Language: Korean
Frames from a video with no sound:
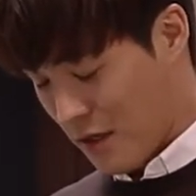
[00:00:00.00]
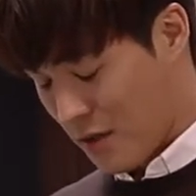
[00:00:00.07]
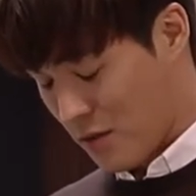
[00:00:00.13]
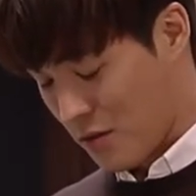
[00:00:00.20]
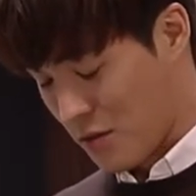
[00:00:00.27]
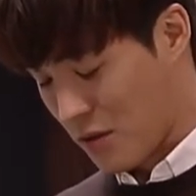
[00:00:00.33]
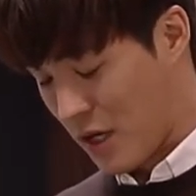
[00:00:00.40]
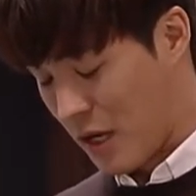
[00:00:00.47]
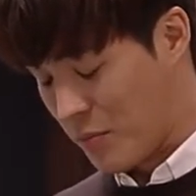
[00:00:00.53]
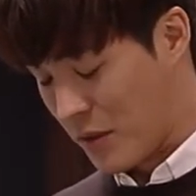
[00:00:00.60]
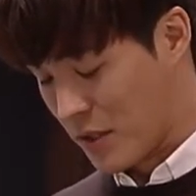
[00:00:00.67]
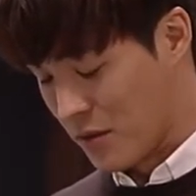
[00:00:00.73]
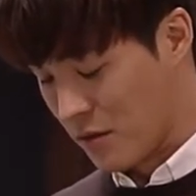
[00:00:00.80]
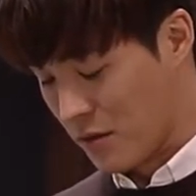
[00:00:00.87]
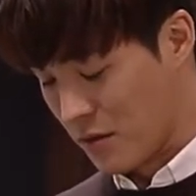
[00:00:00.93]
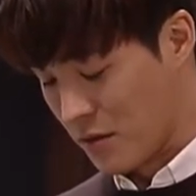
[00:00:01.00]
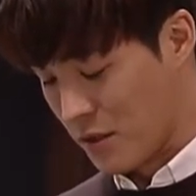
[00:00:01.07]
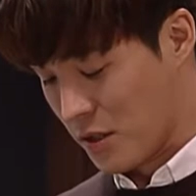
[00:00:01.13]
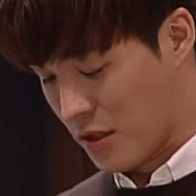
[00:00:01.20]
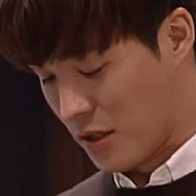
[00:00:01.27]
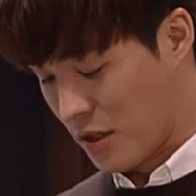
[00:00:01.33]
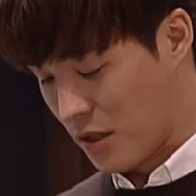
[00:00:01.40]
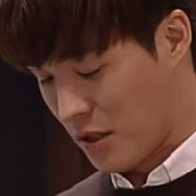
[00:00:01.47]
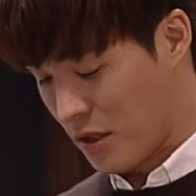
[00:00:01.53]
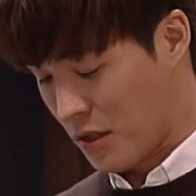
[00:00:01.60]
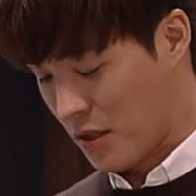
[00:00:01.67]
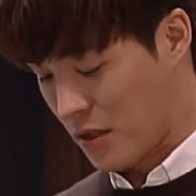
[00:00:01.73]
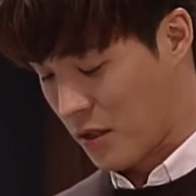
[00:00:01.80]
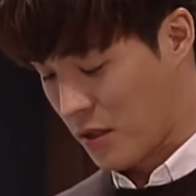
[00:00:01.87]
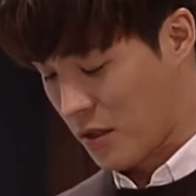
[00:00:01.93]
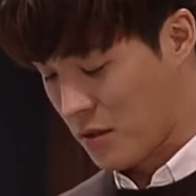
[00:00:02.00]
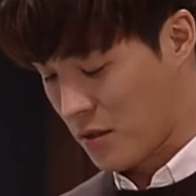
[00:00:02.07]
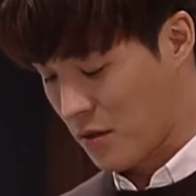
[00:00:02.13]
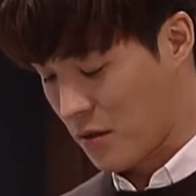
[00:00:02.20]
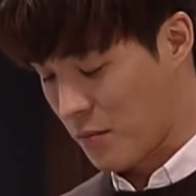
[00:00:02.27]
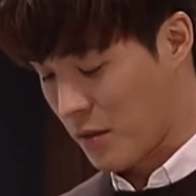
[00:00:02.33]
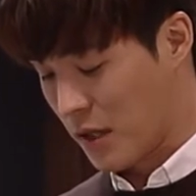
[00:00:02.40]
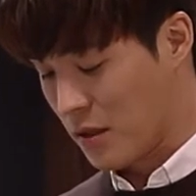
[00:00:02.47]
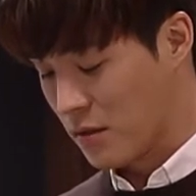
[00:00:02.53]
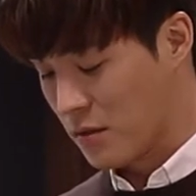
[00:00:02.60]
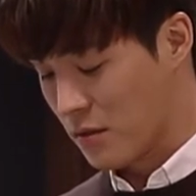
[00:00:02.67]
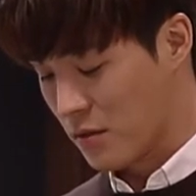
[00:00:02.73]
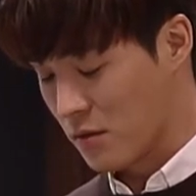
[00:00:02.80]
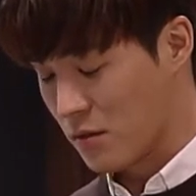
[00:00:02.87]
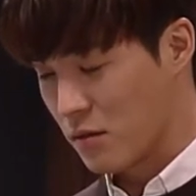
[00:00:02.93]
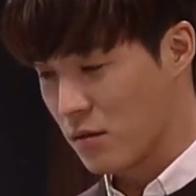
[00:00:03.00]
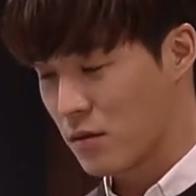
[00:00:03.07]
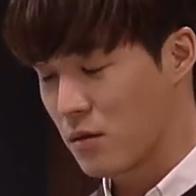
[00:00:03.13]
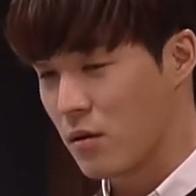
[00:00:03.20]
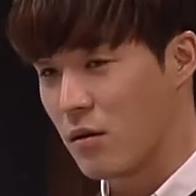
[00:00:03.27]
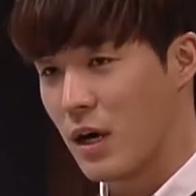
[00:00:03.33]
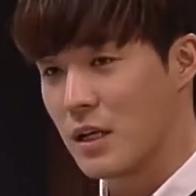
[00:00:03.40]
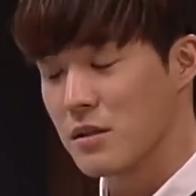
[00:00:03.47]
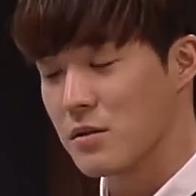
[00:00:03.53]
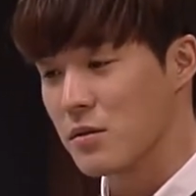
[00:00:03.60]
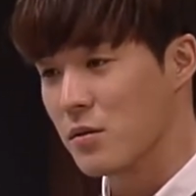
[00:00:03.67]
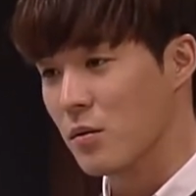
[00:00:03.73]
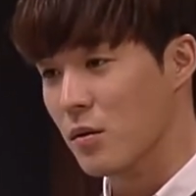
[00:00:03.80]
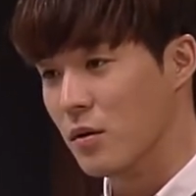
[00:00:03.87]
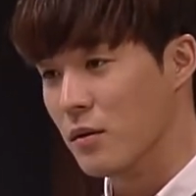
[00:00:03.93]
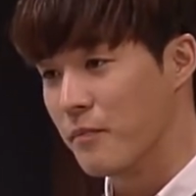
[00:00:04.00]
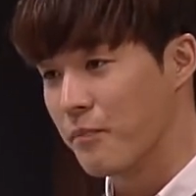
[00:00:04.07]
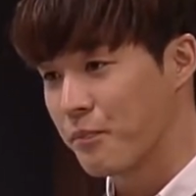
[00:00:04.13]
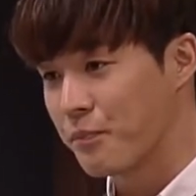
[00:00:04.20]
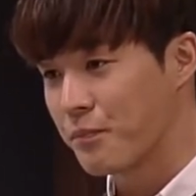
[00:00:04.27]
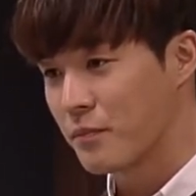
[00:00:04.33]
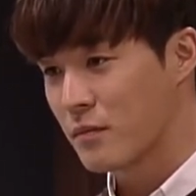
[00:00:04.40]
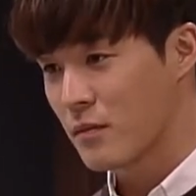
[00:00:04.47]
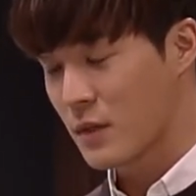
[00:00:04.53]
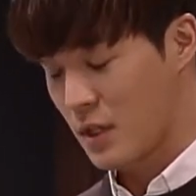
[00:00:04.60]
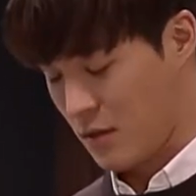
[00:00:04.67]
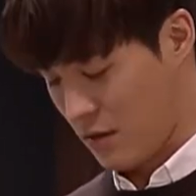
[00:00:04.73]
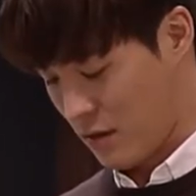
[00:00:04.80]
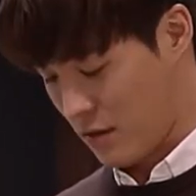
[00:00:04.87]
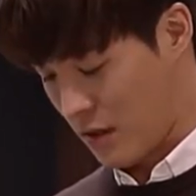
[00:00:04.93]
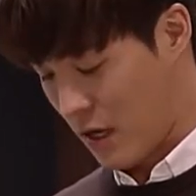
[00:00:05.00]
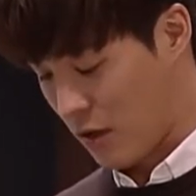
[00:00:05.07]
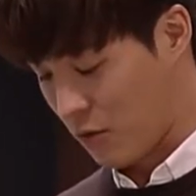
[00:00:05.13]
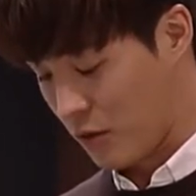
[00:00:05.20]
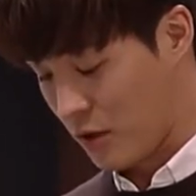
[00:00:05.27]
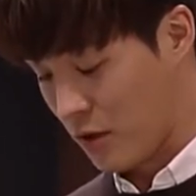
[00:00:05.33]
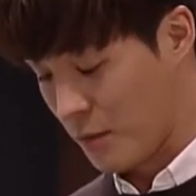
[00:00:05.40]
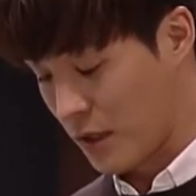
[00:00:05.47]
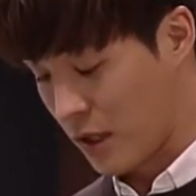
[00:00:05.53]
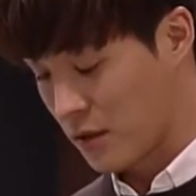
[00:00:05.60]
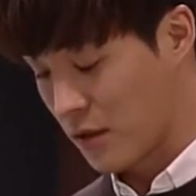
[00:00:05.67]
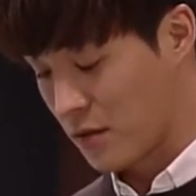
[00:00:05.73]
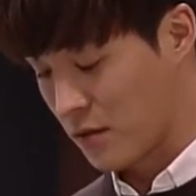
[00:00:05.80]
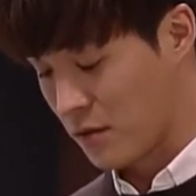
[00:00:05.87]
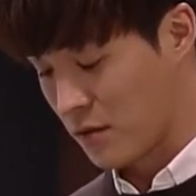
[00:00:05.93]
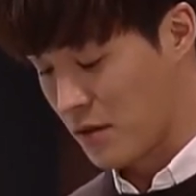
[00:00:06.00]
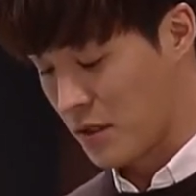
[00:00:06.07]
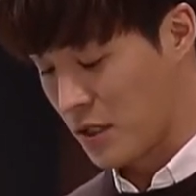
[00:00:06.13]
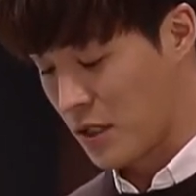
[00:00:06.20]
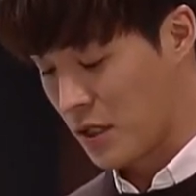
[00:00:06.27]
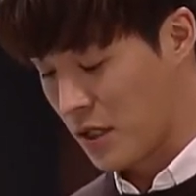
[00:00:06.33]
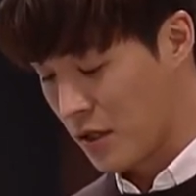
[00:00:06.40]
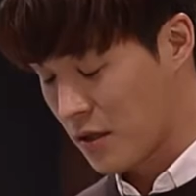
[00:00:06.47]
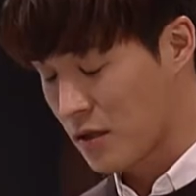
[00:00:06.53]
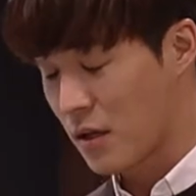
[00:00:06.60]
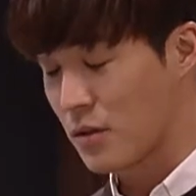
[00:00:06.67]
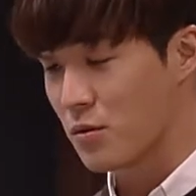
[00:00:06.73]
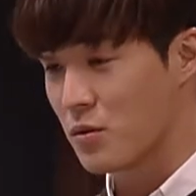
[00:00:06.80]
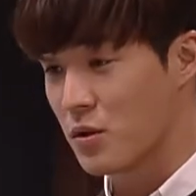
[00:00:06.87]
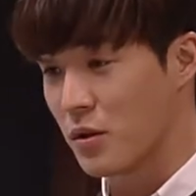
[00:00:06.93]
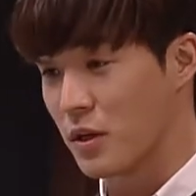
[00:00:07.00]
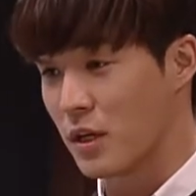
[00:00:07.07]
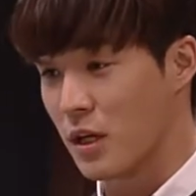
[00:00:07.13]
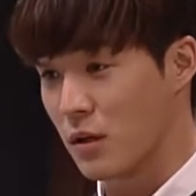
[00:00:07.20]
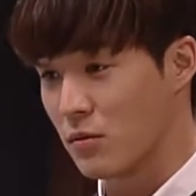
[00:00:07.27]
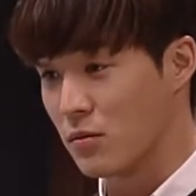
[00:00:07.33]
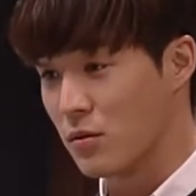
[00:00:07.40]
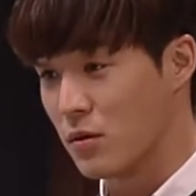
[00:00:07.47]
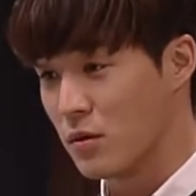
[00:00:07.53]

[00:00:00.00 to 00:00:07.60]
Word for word: 녀석이 아파서 그런지 철이 빨리 들어서 더 안쓰러워. 나하고 이름이 같아서 그런지 계속 정이 가고.